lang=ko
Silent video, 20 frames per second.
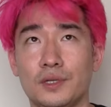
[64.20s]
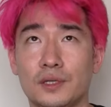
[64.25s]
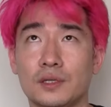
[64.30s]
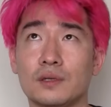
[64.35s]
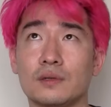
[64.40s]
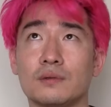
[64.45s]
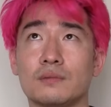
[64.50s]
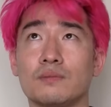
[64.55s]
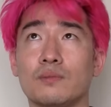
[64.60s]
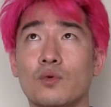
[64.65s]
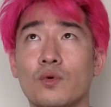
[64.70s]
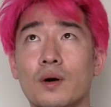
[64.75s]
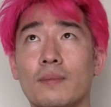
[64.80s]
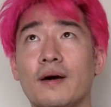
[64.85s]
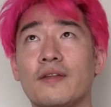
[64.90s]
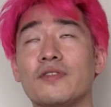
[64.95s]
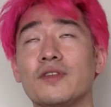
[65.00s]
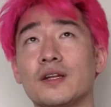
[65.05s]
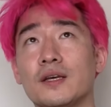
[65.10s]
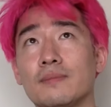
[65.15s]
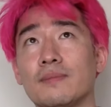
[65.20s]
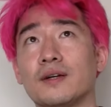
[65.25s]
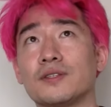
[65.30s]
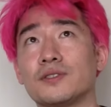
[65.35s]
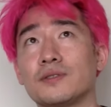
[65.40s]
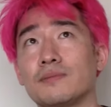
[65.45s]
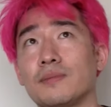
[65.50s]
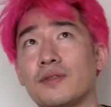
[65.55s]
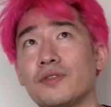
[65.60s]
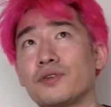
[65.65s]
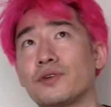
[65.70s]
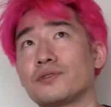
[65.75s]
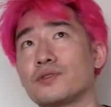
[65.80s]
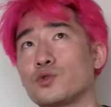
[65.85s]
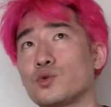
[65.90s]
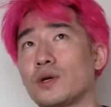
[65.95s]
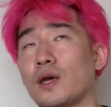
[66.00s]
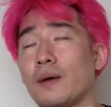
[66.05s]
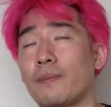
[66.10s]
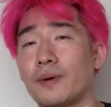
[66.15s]
이, 뭔가 만들긴 마, 만들어서
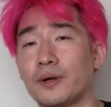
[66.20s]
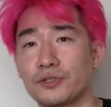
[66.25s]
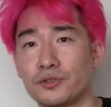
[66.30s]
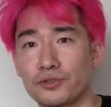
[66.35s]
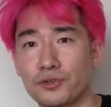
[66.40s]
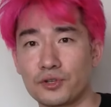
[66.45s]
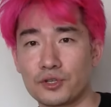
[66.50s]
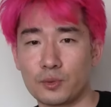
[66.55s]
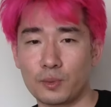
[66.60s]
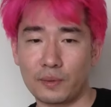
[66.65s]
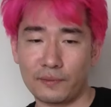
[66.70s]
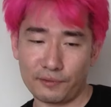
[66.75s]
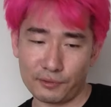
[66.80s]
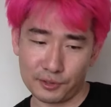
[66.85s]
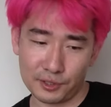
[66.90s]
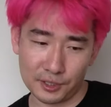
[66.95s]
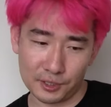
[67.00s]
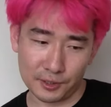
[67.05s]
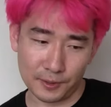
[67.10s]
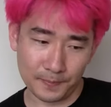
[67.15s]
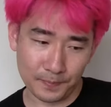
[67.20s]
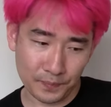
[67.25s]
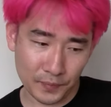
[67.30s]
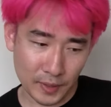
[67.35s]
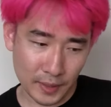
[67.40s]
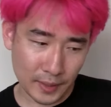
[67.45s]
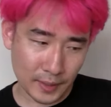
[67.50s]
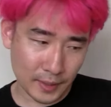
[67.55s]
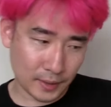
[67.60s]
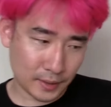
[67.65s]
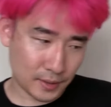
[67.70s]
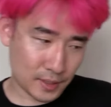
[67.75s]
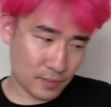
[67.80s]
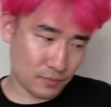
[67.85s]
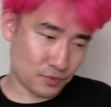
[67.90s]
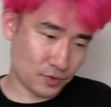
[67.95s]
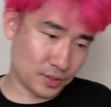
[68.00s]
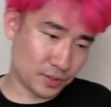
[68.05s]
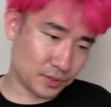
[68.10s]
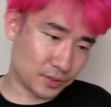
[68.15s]
좀 개판을 쳤었죠 컴퓨터에서 그게
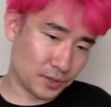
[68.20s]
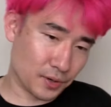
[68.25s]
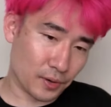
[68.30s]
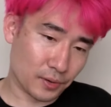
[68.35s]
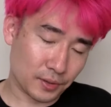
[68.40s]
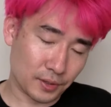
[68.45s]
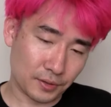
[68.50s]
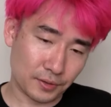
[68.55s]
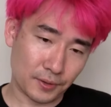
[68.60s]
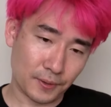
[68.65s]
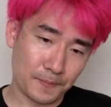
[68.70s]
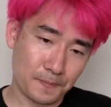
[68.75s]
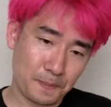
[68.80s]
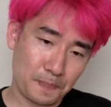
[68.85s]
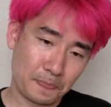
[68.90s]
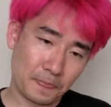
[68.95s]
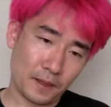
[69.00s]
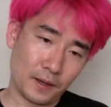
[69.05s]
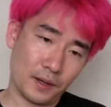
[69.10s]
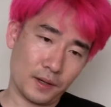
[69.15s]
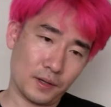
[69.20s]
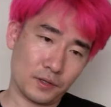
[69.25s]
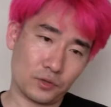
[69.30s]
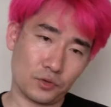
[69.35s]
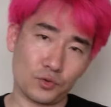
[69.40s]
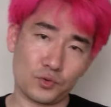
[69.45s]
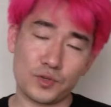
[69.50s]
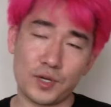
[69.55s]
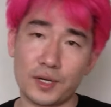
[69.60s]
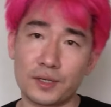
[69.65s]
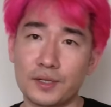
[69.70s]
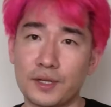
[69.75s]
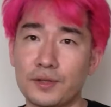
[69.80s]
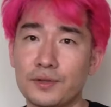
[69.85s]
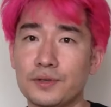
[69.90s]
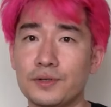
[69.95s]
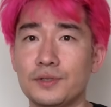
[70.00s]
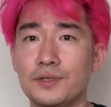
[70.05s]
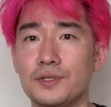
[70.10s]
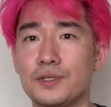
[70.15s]
문제였어요 그래서 저도
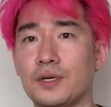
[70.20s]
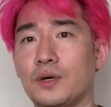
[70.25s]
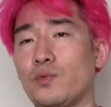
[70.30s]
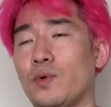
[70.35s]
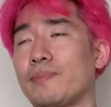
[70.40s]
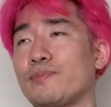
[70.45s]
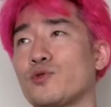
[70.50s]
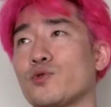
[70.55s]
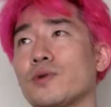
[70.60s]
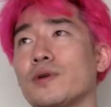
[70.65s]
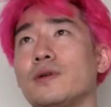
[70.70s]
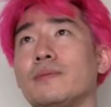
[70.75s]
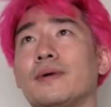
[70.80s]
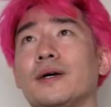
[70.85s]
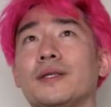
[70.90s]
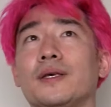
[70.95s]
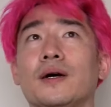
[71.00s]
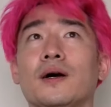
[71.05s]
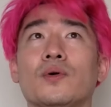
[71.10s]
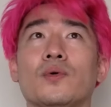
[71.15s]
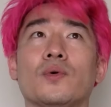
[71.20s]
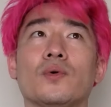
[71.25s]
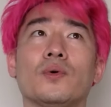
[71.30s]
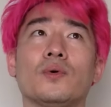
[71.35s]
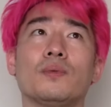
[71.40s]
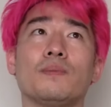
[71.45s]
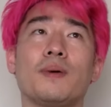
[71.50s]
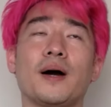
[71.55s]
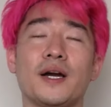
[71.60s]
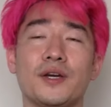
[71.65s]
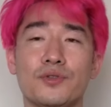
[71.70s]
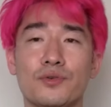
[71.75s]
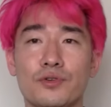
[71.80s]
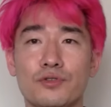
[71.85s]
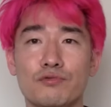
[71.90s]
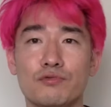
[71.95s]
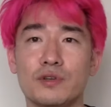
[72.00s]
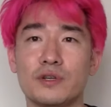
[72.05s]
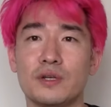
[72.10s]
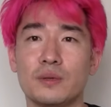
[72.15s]
최근에는 이제 웹 쪽 일을 많이 하고 바이너리
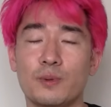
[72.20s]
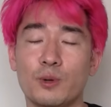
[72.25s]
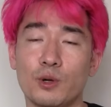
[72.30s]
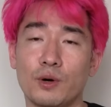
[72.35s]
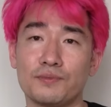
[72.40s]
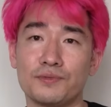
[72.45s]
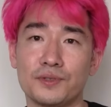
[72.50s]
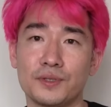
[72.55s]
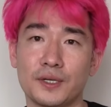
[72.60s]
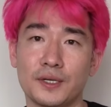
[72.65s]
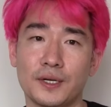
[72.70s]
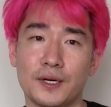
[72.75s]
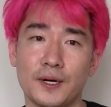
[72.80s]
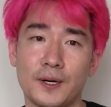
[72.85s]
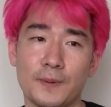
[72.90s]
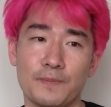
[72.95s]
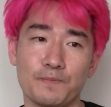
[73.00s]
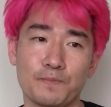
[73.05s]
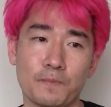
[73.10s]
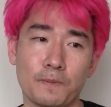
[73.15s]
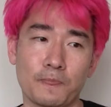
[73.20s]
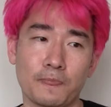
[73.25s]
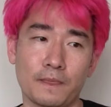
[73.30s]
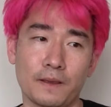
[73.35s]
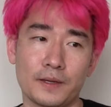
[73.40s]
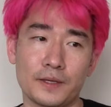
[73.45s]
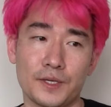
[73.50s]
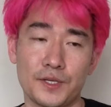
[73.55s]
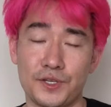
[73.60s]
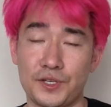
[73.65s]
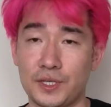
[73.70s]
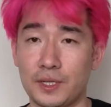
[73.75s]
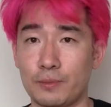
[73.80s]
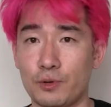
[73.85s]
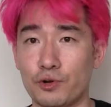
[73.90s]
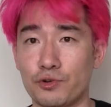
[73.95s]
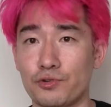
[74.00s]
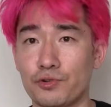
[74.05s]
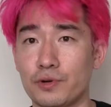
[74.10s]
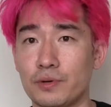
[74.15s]
눌릴 일 별로 없으니까 기시나
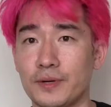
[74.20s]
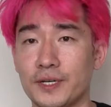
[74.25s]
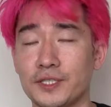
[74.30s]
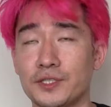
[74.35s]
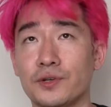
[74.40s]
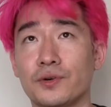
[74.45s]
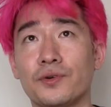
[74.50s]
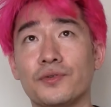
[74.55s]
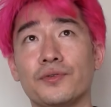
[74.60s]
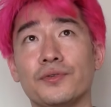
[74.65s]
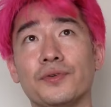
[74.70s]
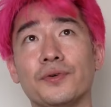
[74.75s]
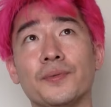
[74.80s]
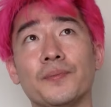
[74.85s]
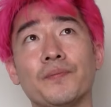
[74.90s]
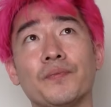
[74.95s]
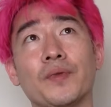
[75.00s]
머큐리얼을 많이 썼거든요